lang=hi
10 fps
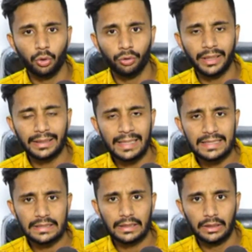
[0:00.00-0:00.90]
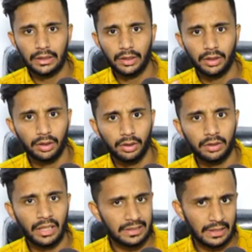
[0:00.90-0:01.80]
कॉन्टेक्ट लेस
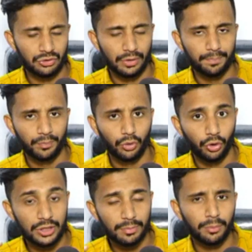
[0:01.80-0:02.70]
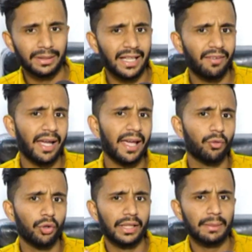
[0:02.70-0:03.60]
ट्रांजेक्शन तो इसमें जो बदलाव आया है
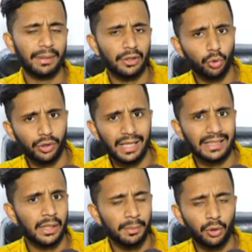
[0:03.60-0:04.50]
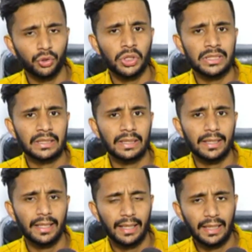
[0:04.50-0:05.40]
वो ये कि पहले 2000 की लिमिट होती थी इसकी
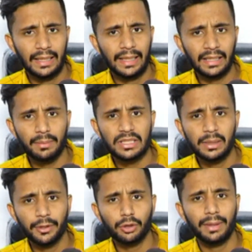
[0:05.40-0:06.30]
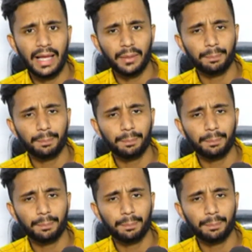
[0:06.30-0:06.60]
लेकिन अब इस लिमिट को बढ़ाकर